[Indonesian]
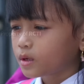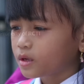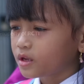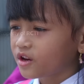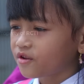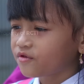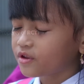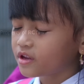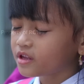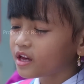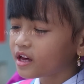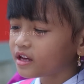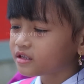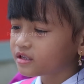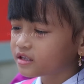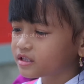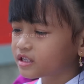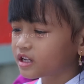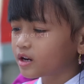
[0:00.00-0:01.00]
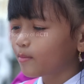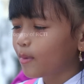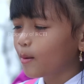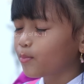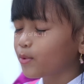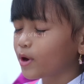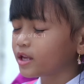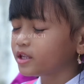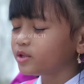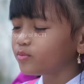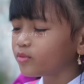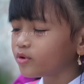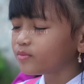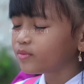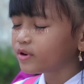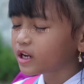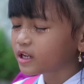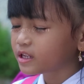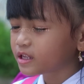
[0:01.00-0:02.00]
Ya udah deh, terserah papi aja mau
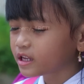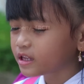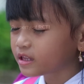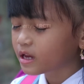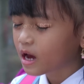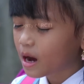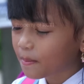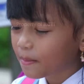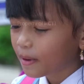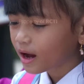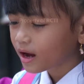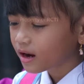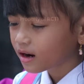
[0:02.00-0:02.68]
beli Nindi apa.